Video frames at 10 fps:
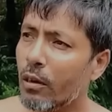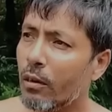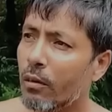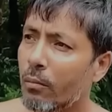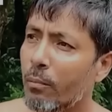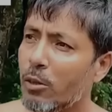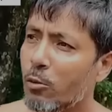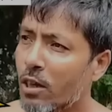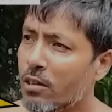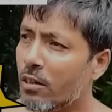না
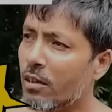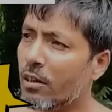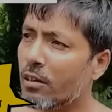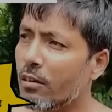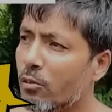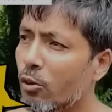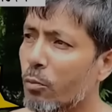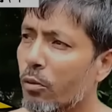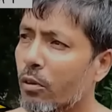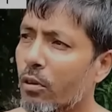বাচ্চু চাষ দেবে আরে
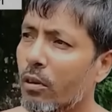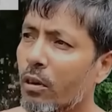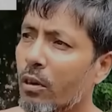জফন